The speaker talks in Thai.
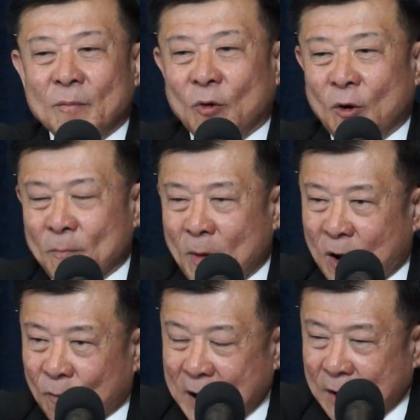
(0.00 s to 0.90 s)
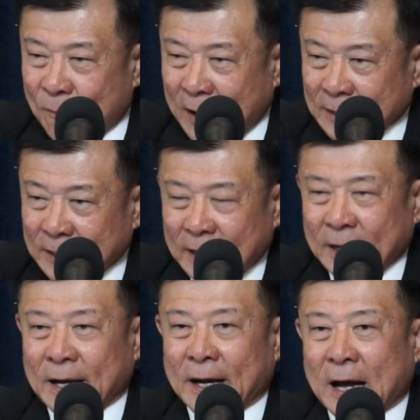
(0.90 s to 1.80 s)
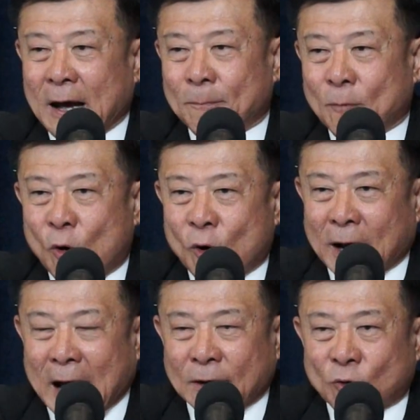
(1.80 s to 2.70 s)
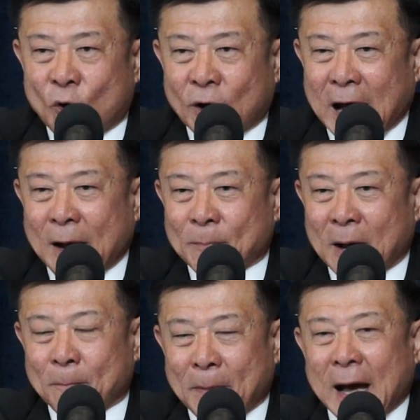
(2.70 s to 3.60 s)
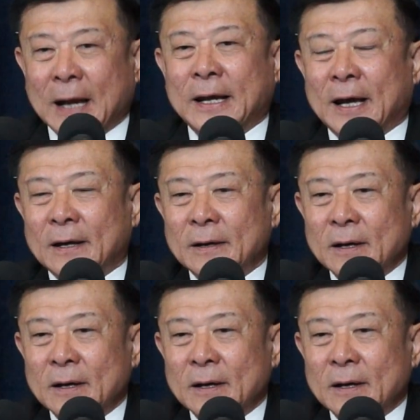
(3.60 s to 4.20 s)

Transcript: ผมบอกว่าวันนี้เนี่ยนะครับ โครงการของการป่าปาเนี่ย